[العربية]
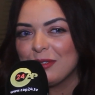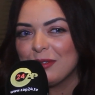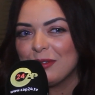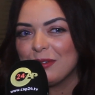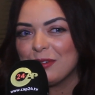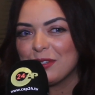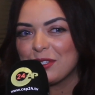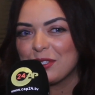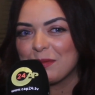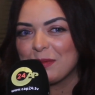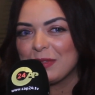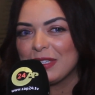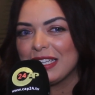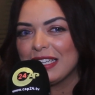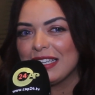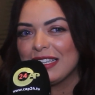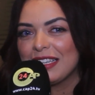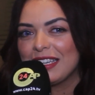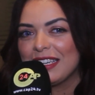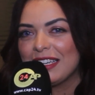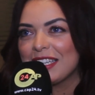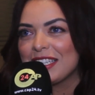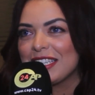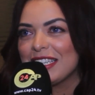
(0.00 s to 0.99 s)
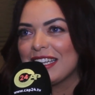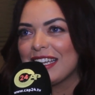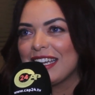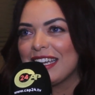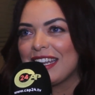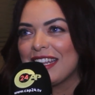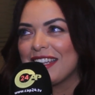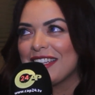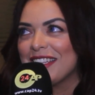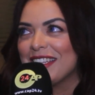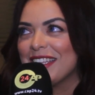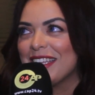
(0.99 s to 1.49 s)
وعجبني الكلاش
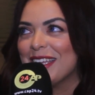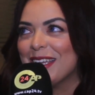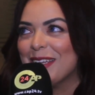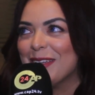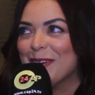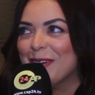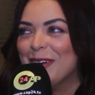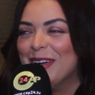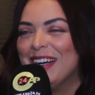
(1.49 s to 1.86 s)
الاخراني ديالو